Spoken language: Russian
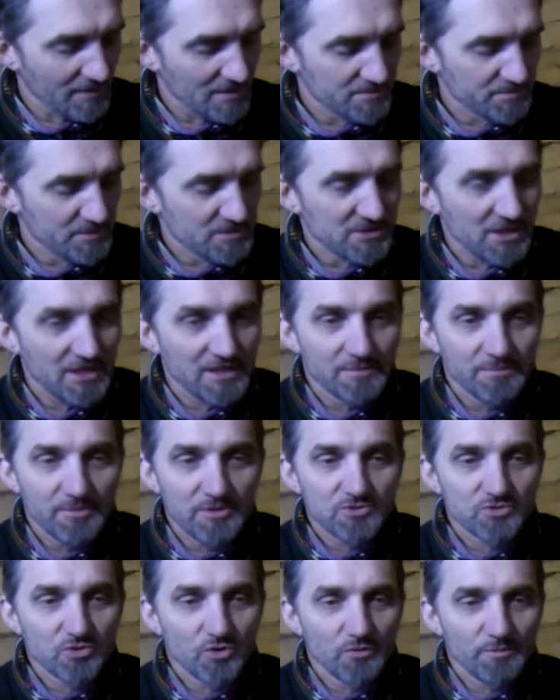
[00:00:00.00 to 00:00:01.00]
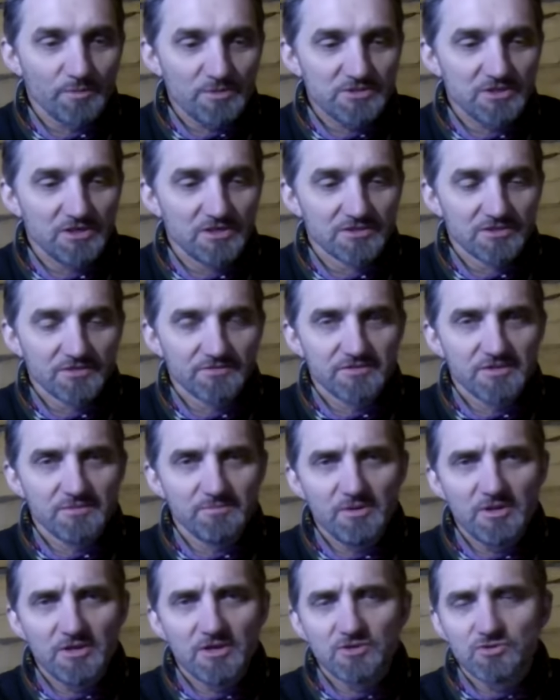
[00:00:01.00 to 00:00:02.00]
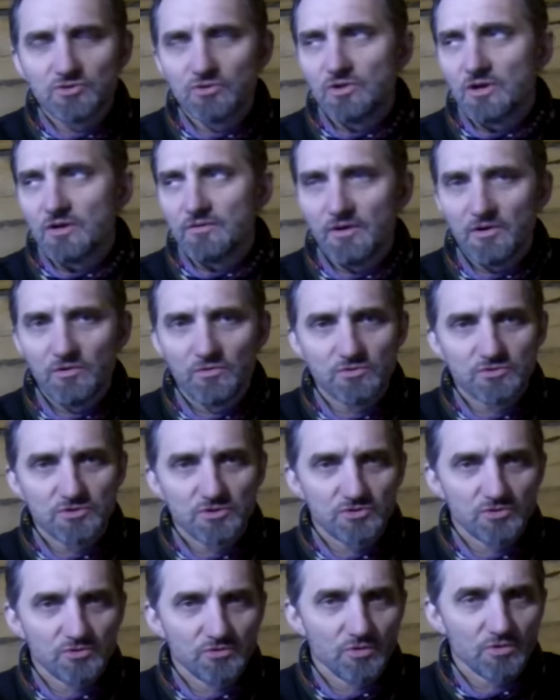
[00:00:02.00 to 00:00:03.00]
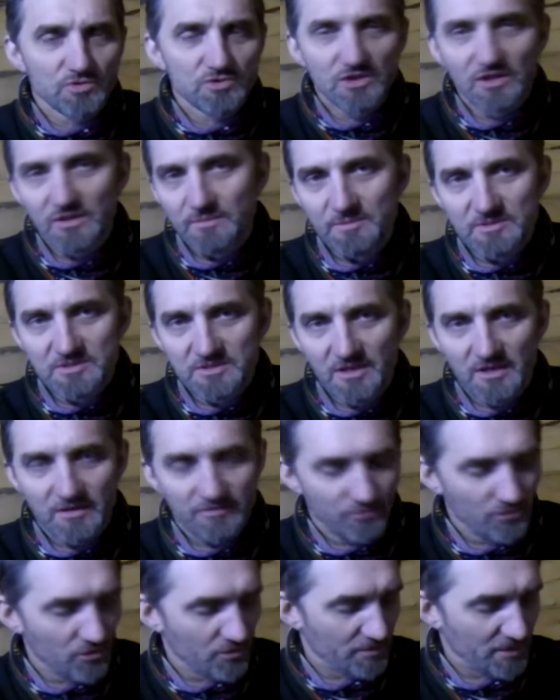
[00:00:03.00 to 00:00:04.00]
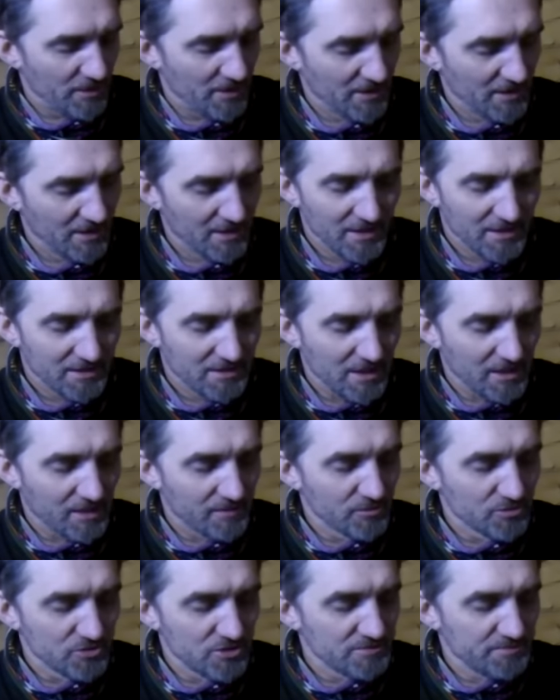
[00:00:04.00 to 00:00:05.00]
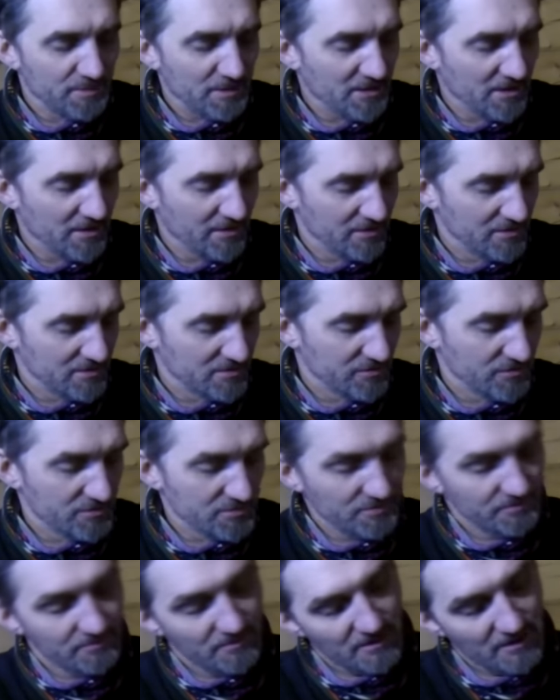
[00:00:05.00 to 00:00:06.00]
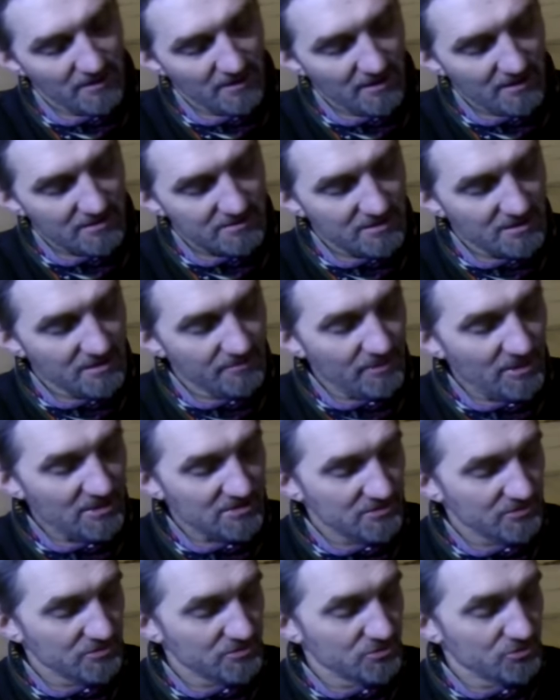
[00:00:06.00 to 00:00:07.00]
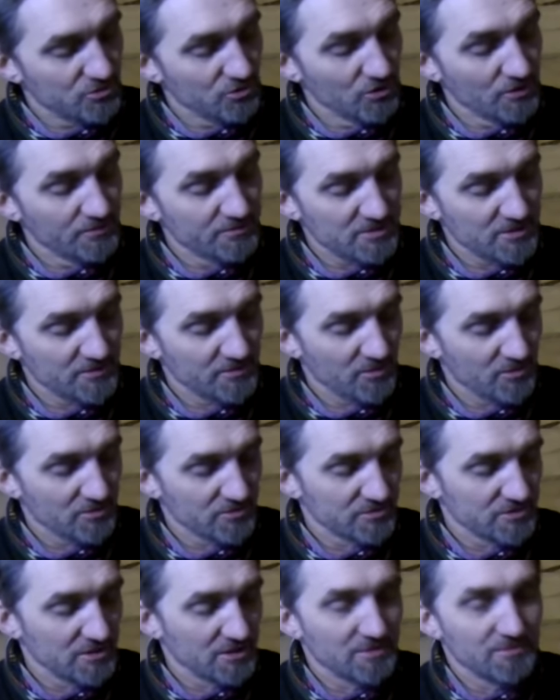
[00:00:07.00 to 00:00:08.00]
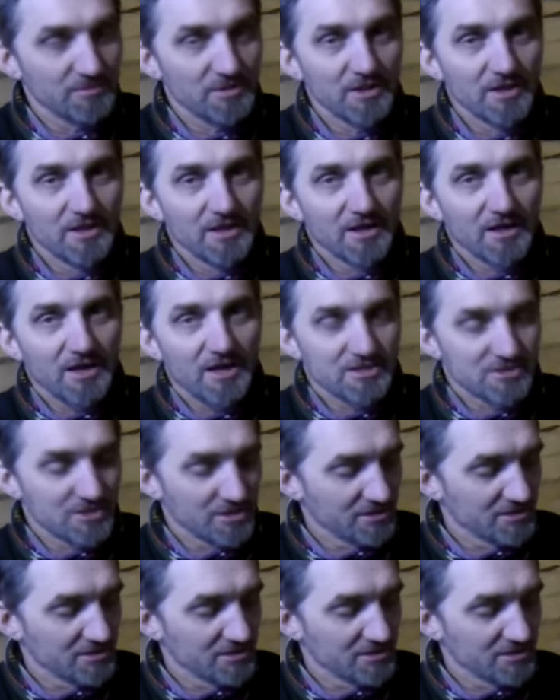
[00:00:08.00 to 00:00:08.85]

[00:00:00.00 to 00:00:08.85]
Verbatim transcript: Специально пришел, поселился в Сибири еще до революции, еще до Столыпинской реформы. Так ему здесь понравилось, в общем занимался вот с чулымцами, он с этими, раньше их